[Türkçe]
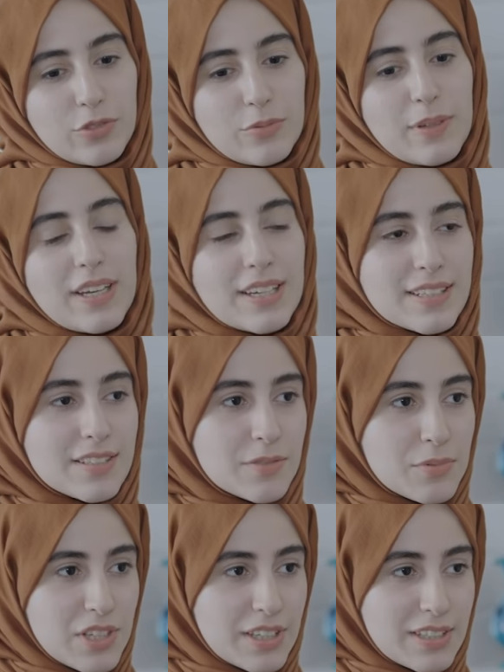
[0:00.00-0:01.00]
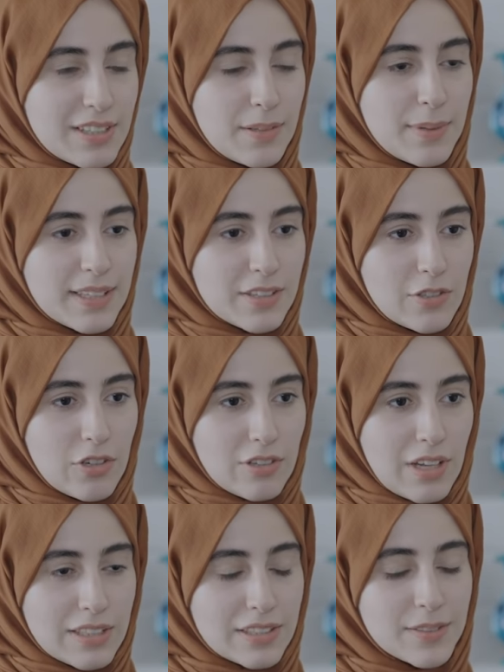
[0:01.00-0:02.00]
vurmaya hazır bir şekilde
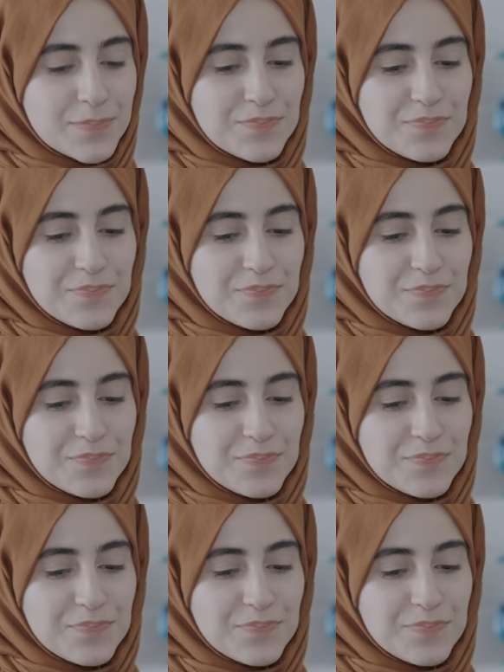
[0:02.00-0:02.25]
bekliyorlardı.